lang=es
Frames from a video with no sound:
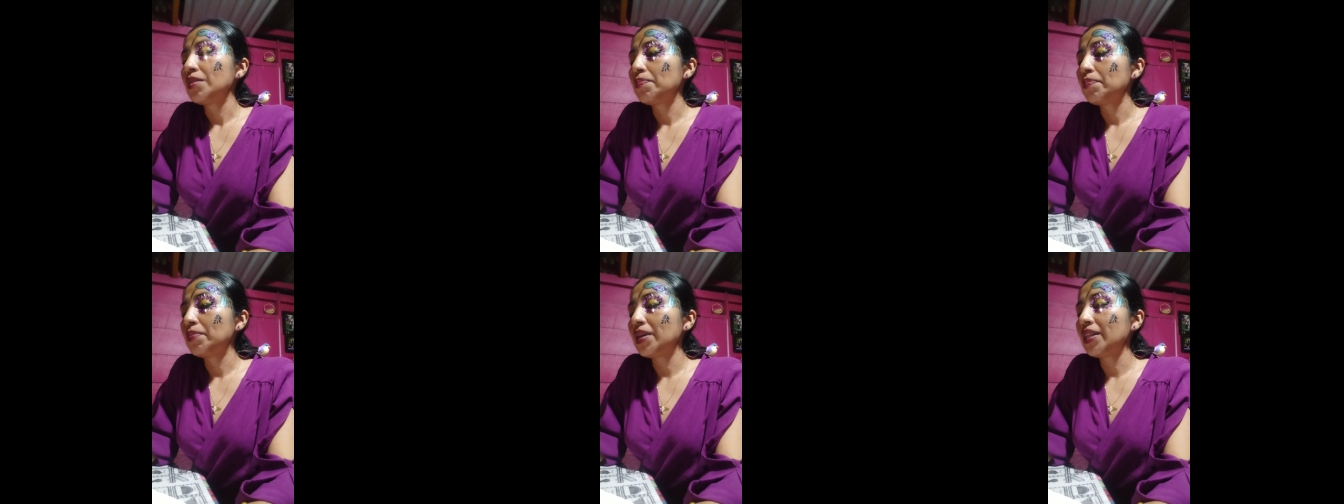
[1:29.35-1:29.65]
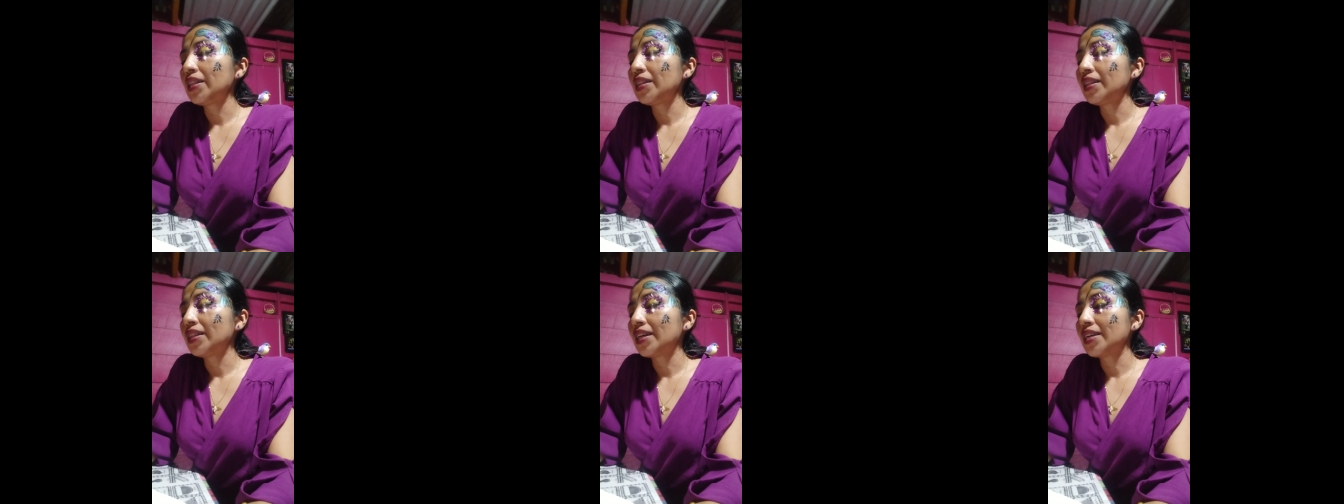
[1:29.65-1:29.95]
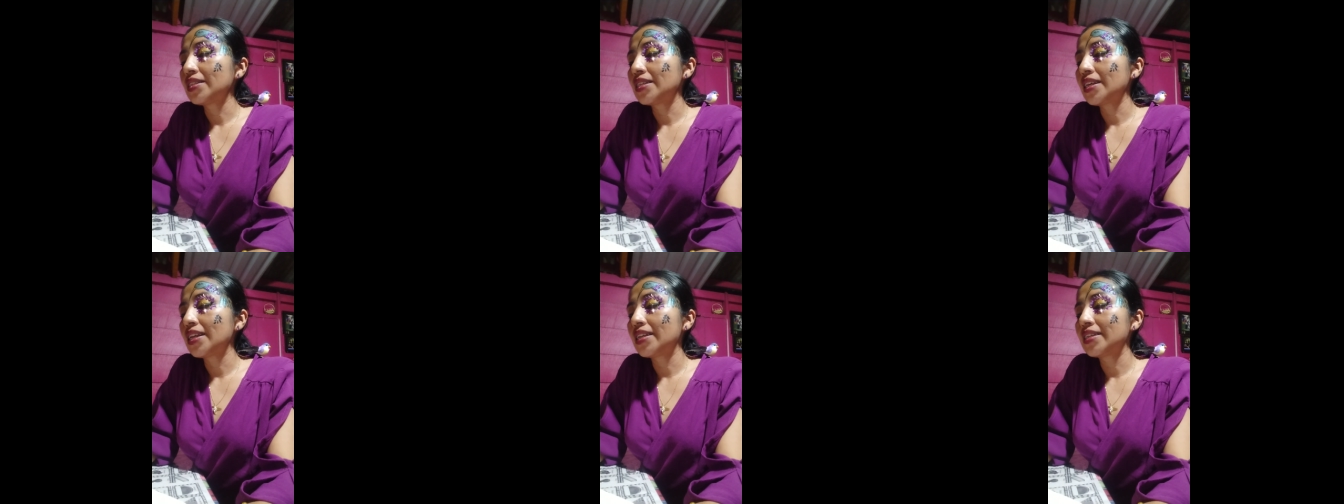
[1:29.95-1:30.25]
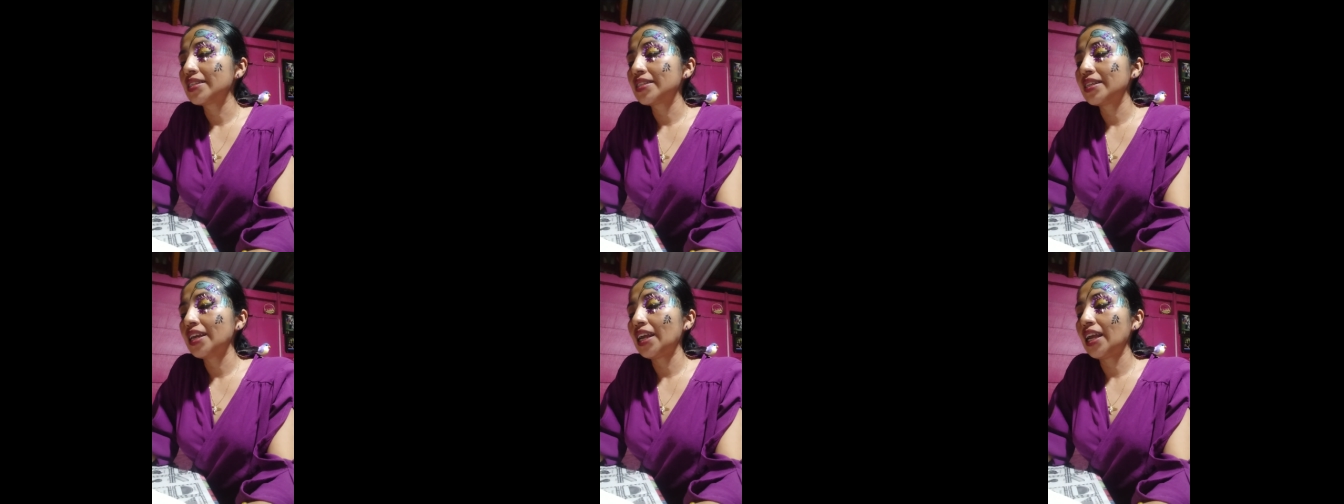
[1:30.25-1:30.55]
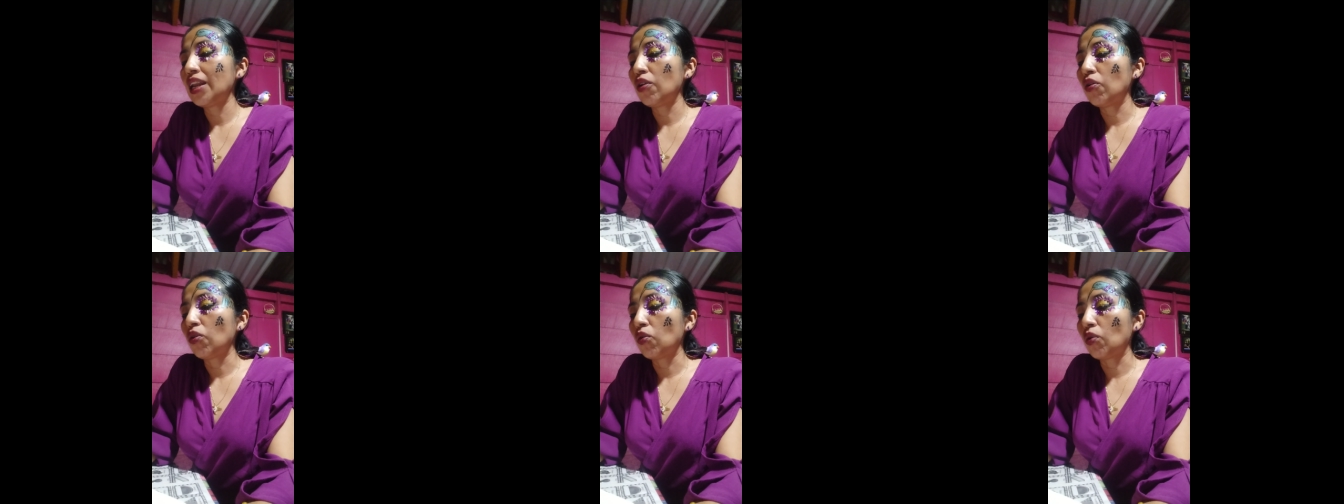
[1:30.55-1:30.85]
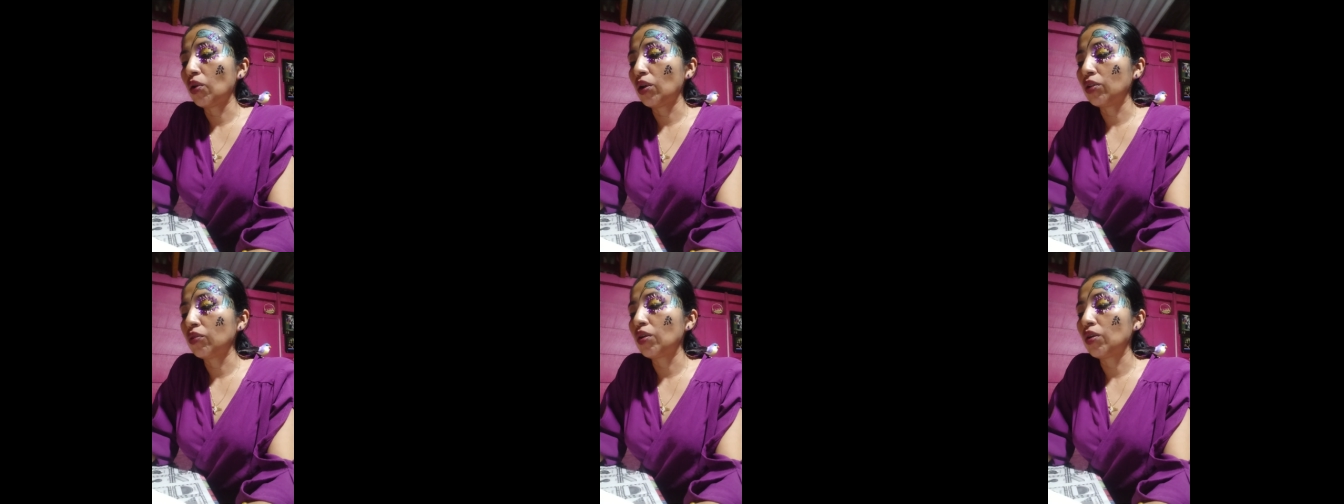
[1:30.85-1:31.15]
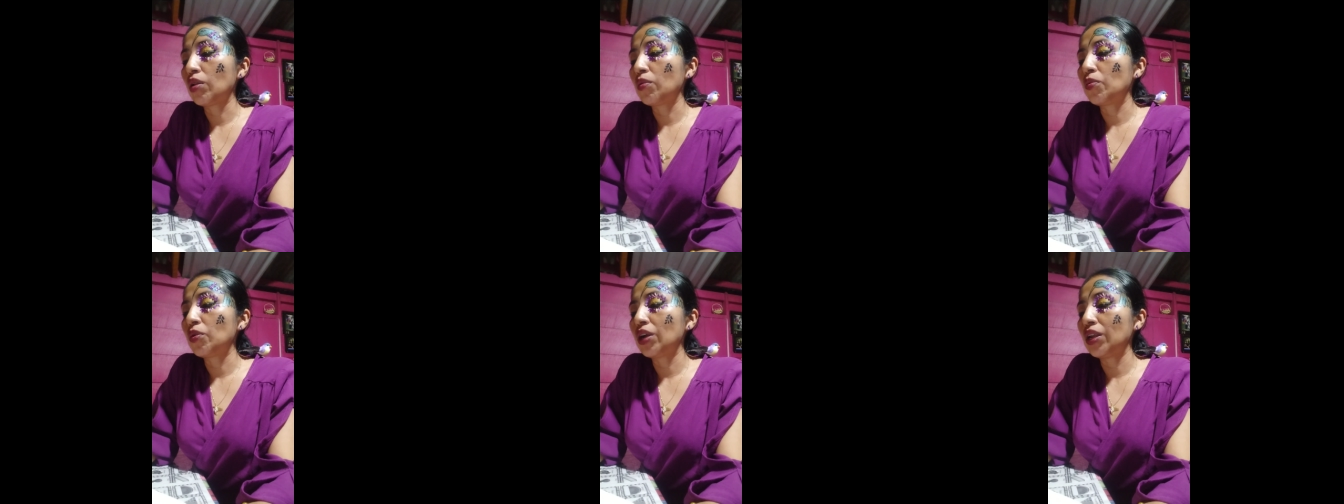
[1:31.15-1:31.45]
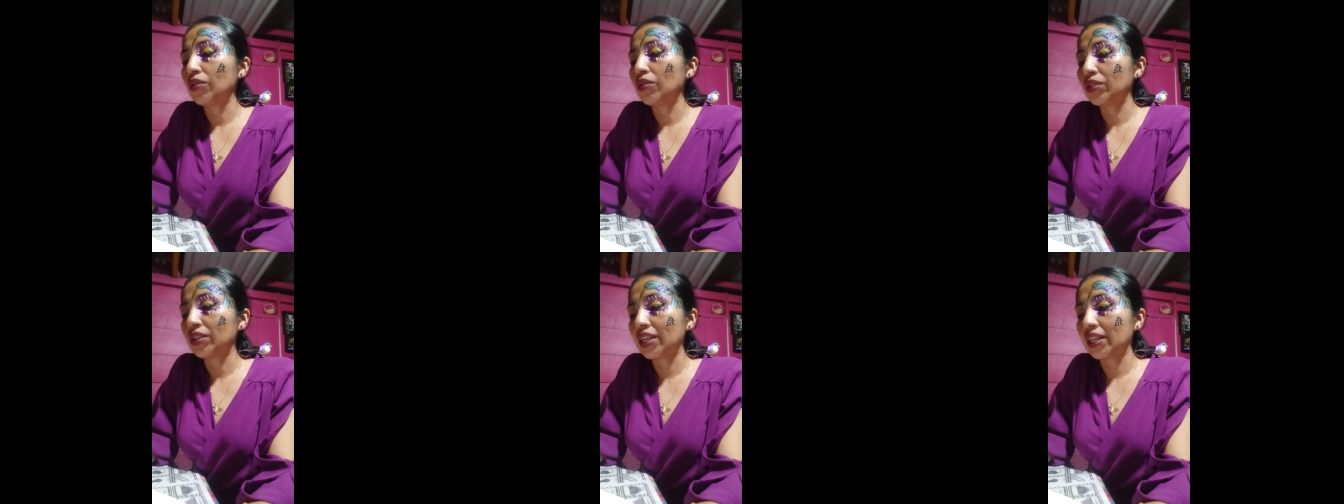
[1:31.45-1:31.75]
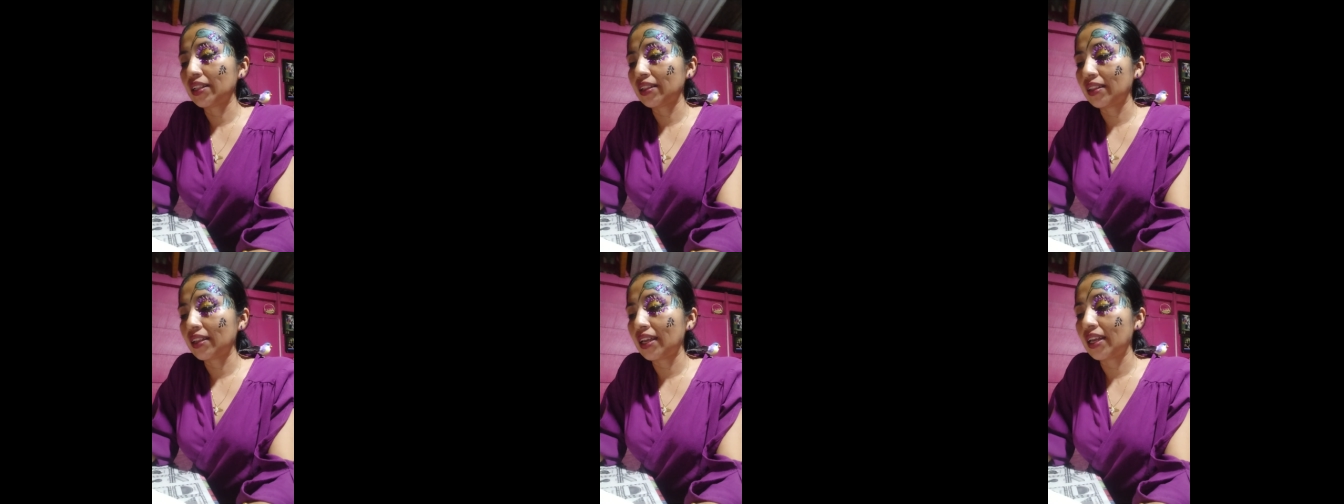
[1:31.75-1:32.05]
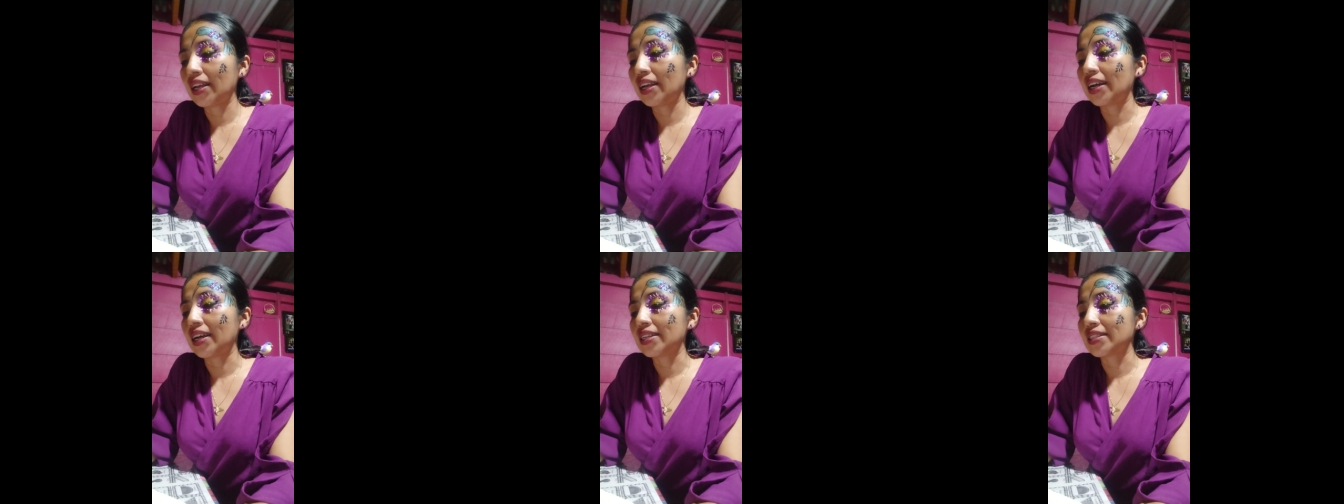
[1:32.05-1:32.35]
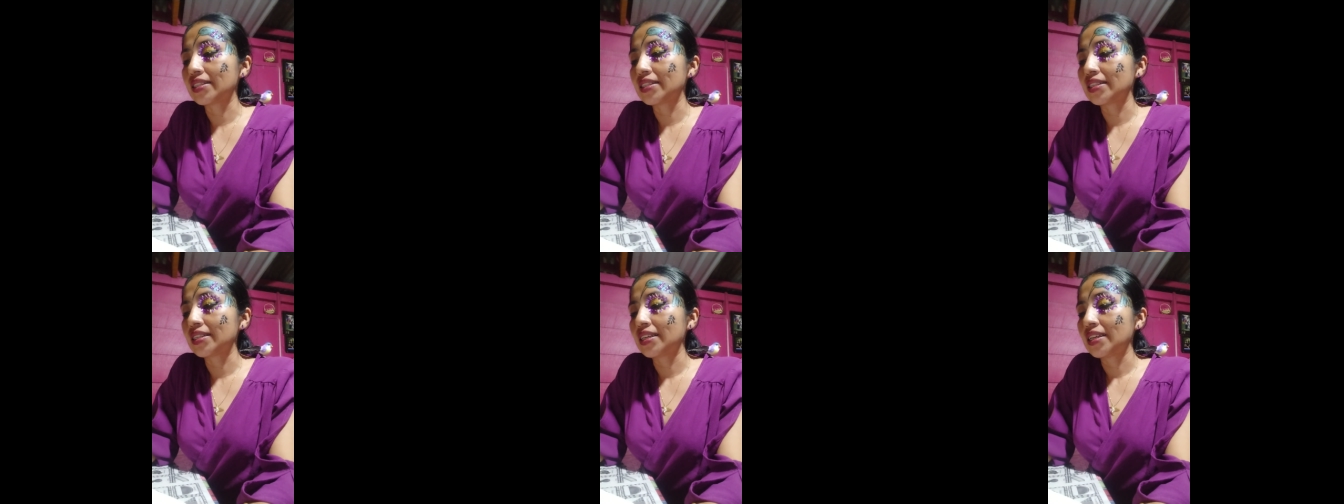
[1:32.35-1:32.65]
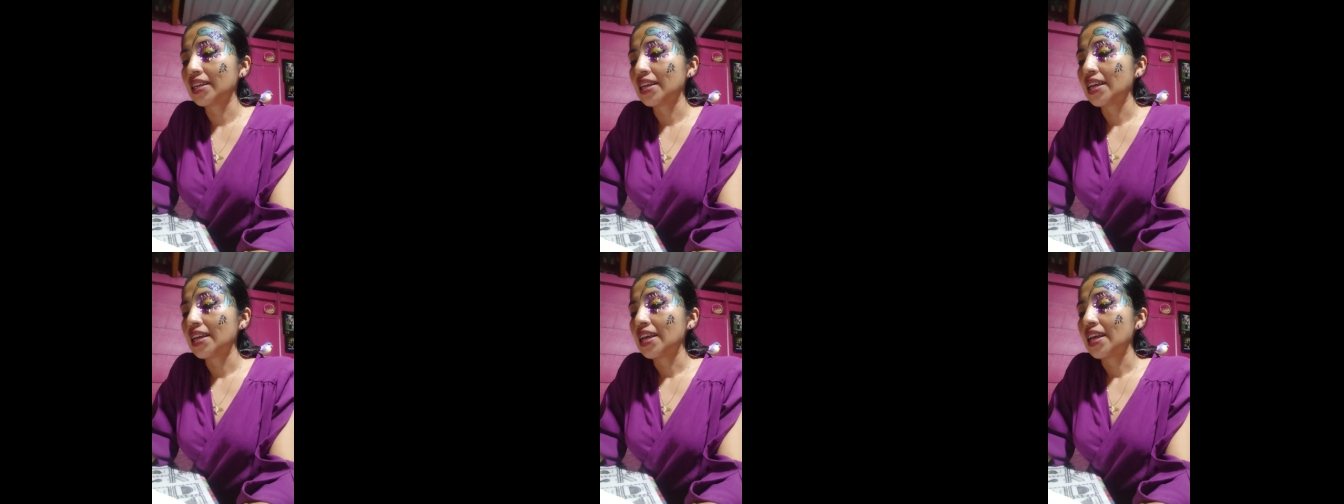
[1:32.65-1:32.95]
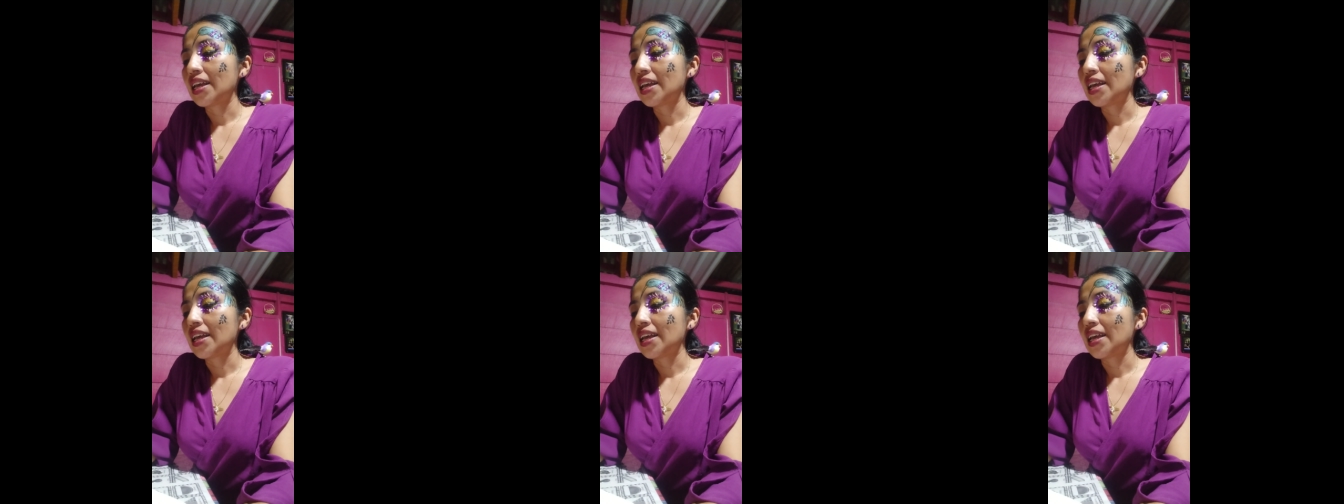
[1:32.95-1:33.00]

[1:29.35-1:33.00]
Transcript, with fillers: y pintas el cielo cuando al vuelo te entregas.